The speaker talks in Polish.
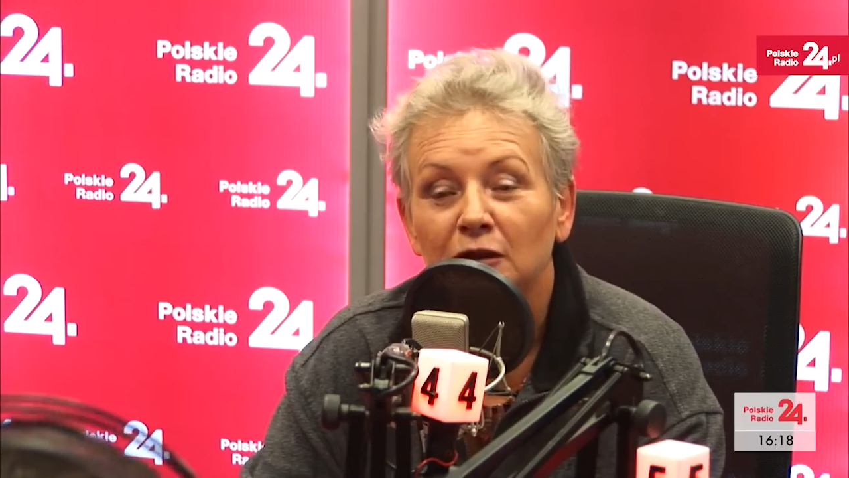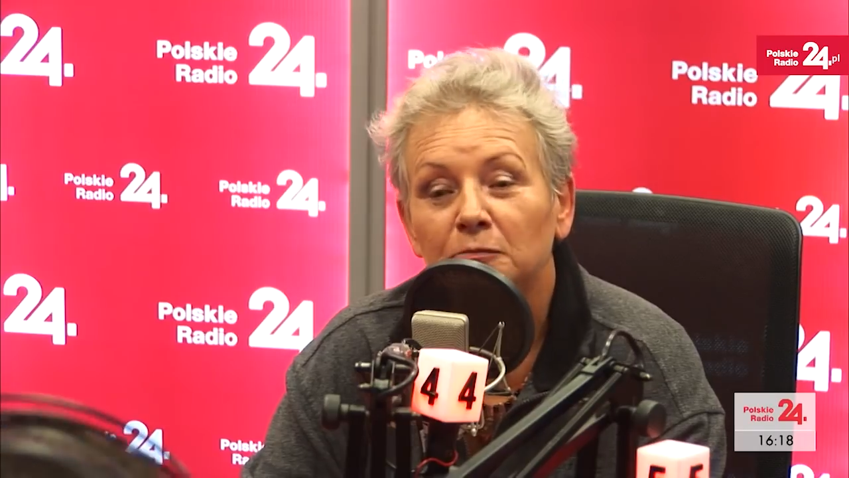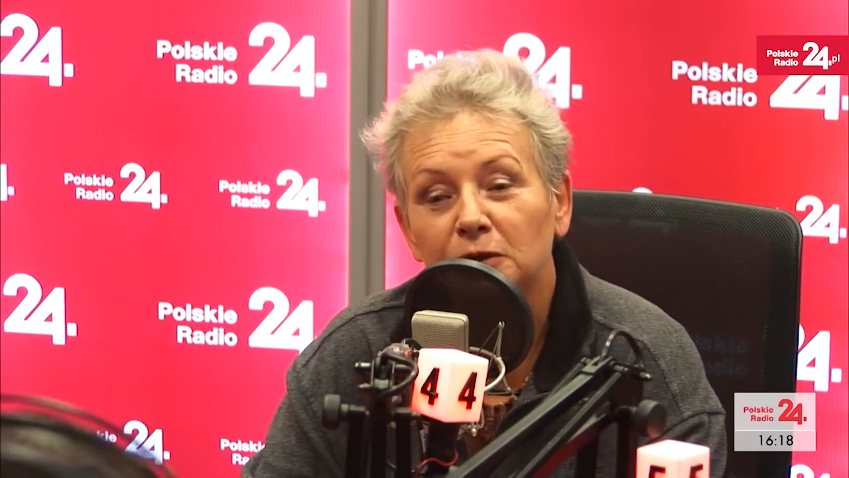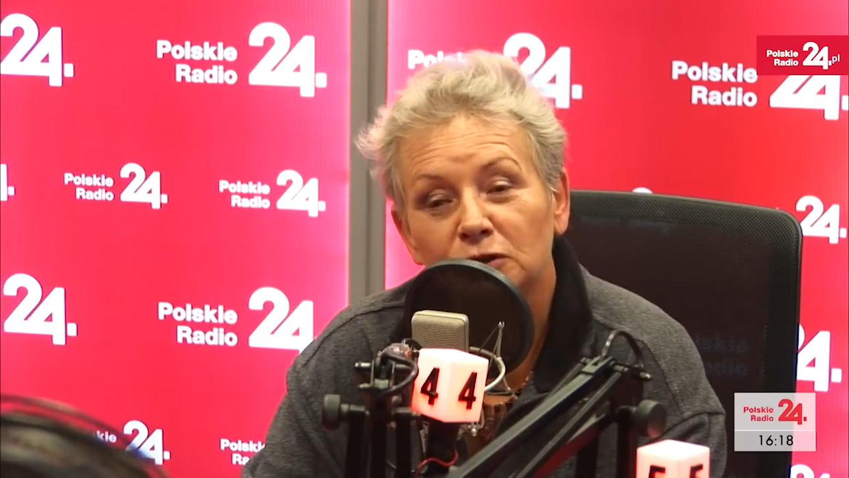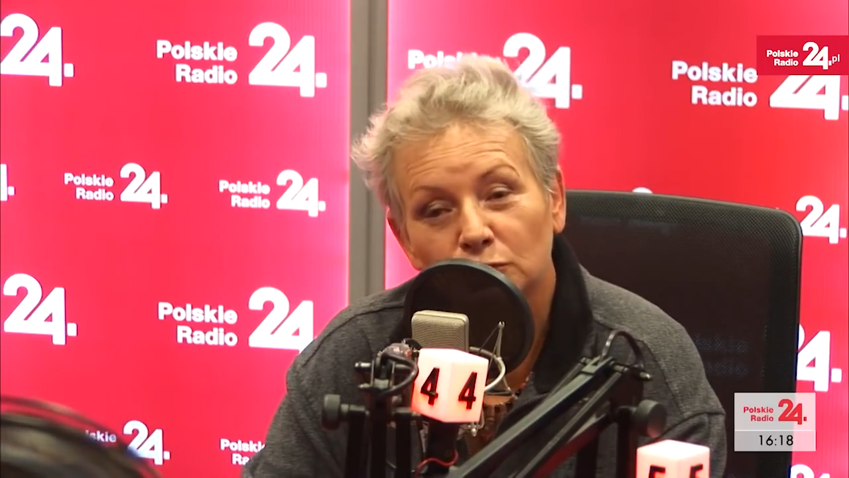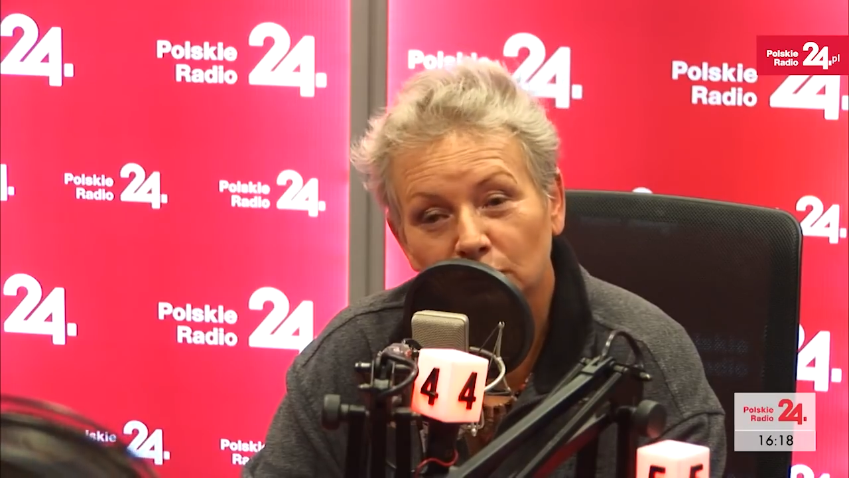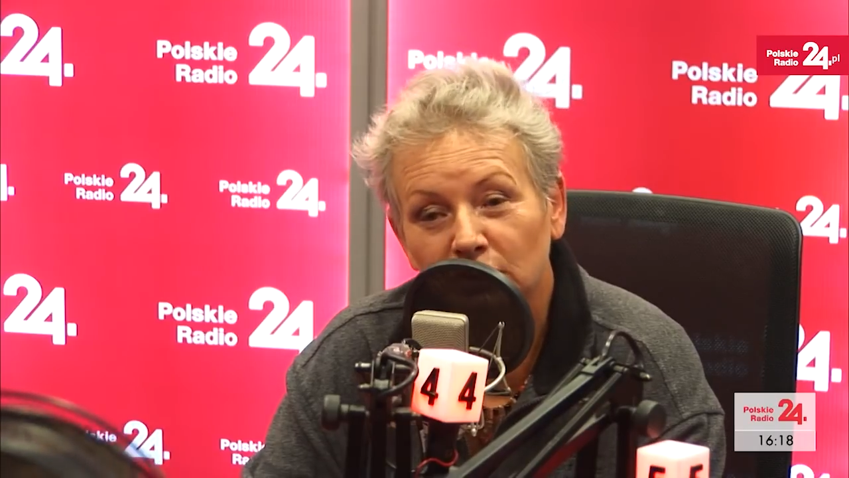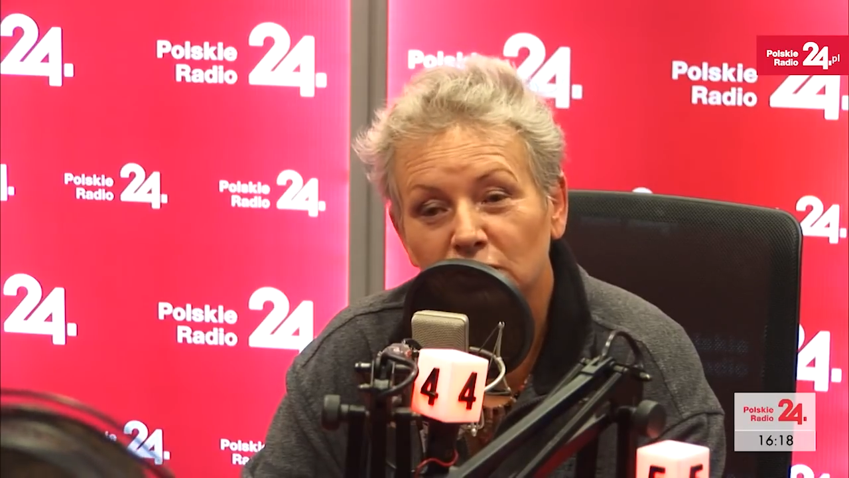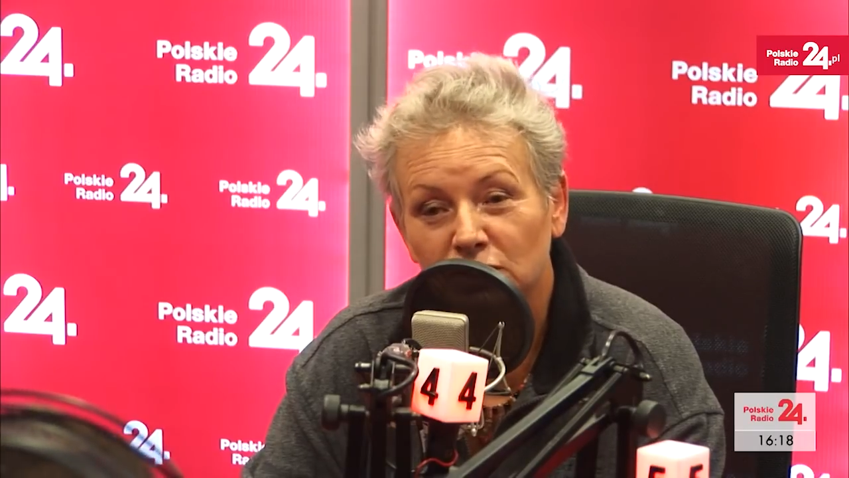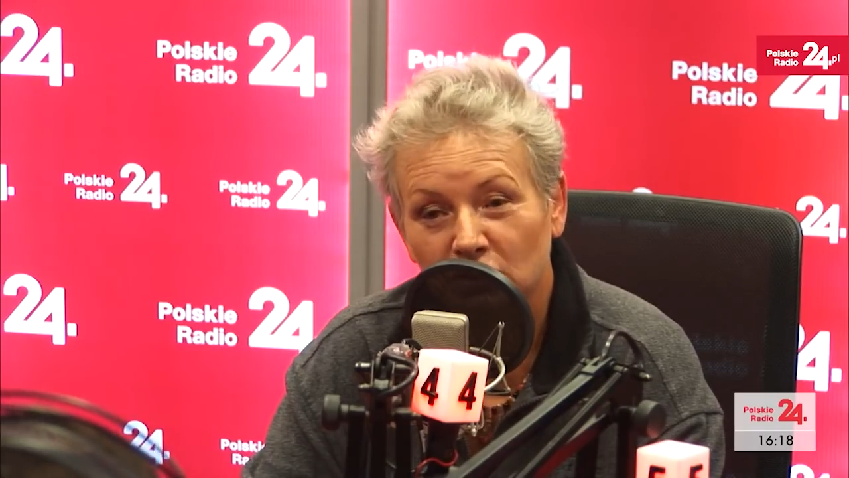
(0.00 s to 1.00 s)
PiS
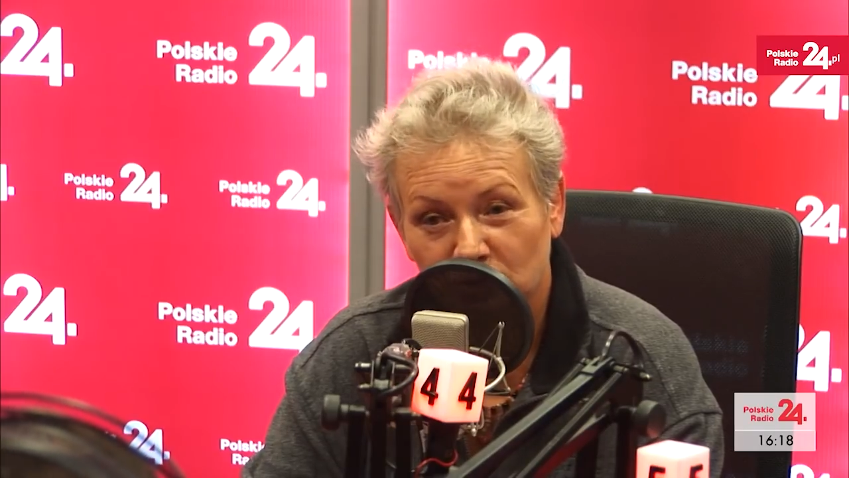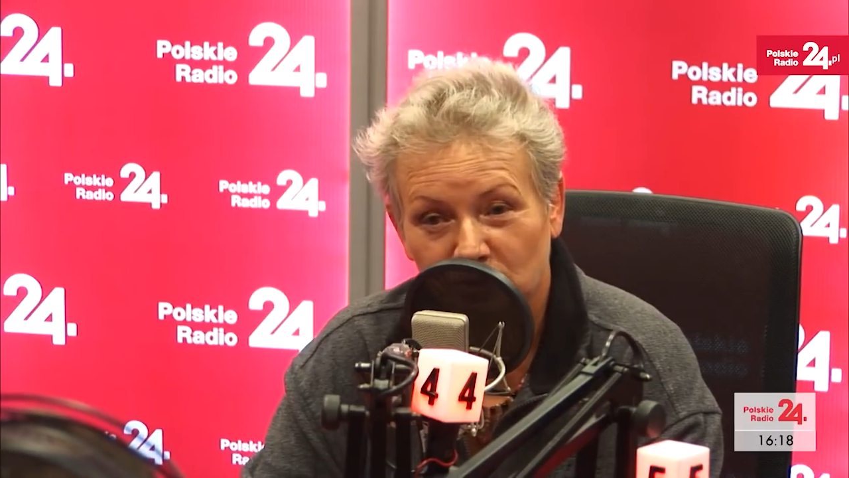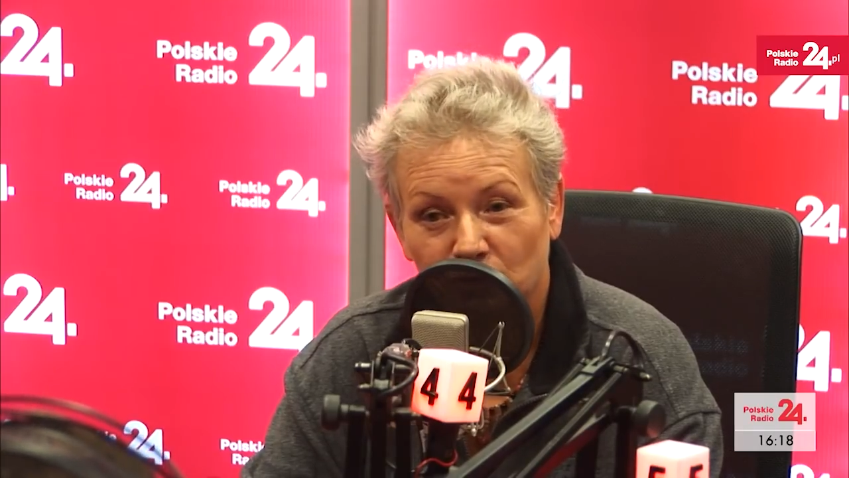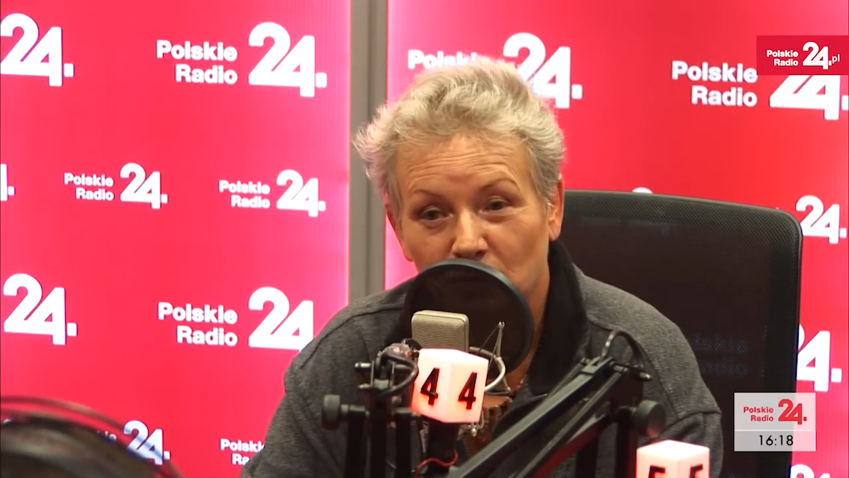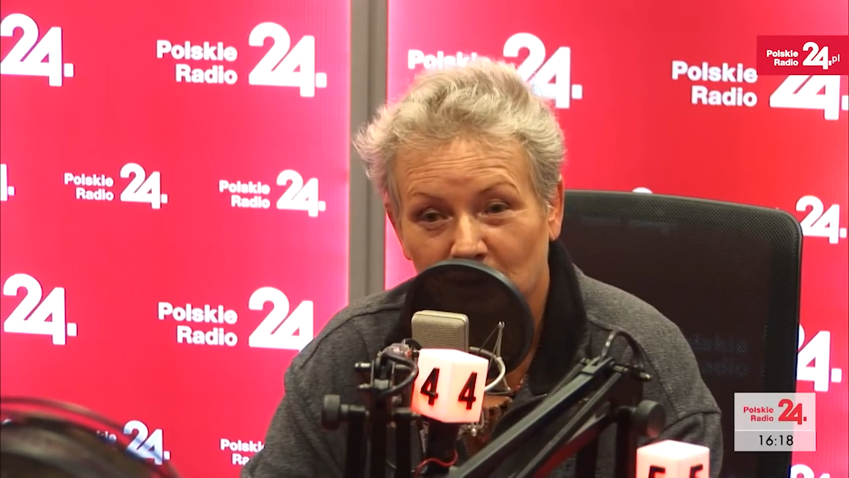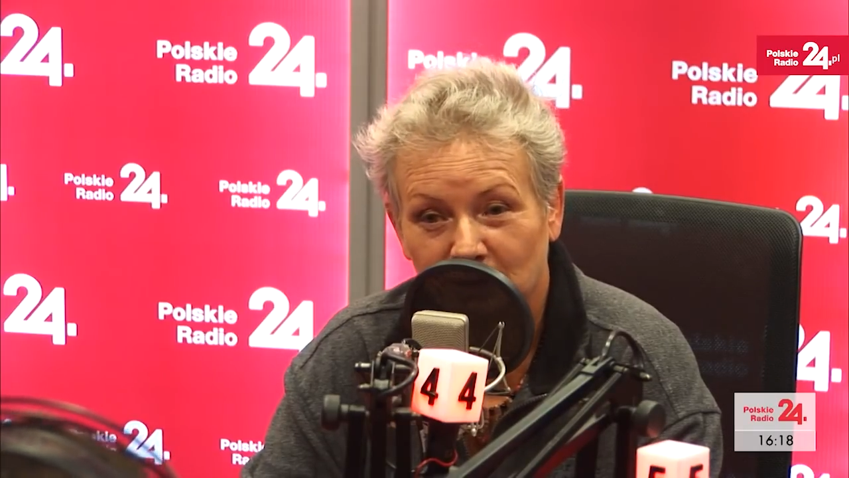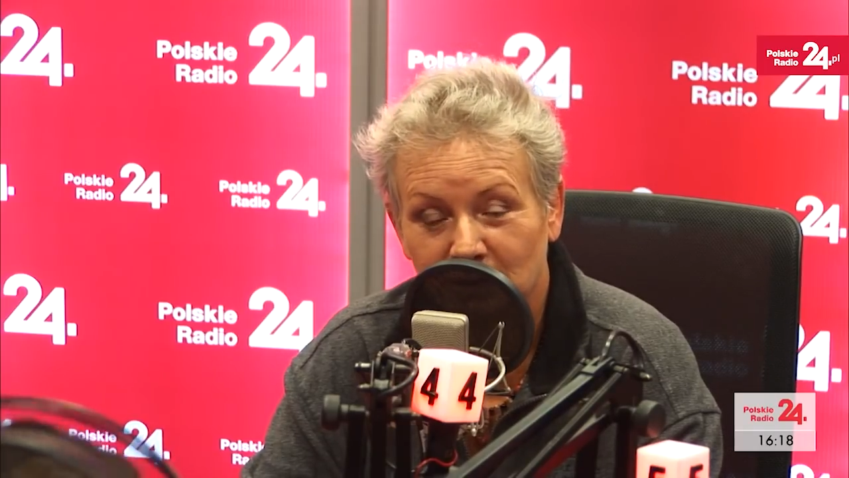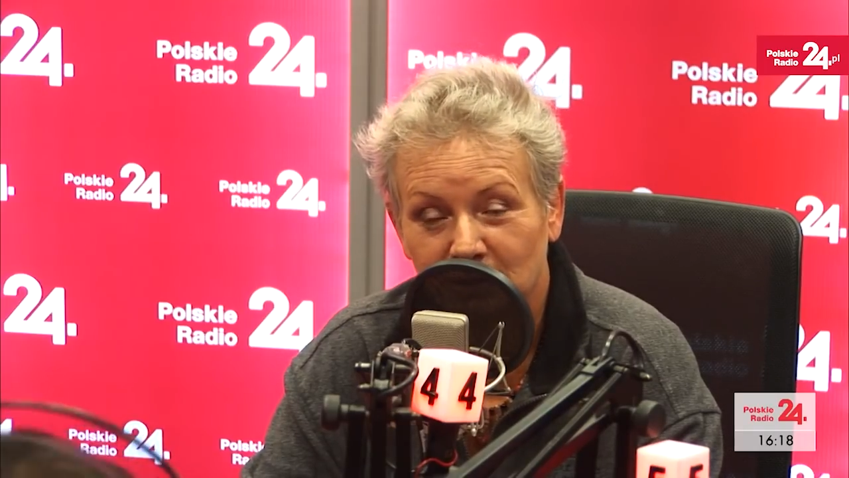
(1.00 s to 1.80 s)
również rządzi w koalicji.